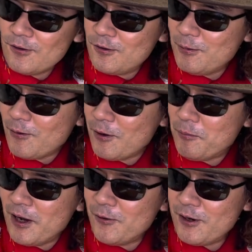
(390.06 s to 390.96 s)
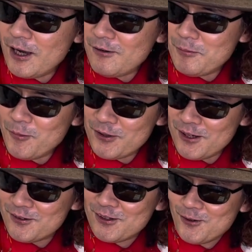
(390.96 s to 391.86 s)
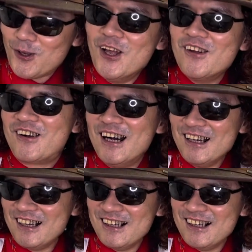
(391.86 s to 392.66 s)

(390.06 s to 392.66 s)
つまりこれマヨラーはモテるってことなのか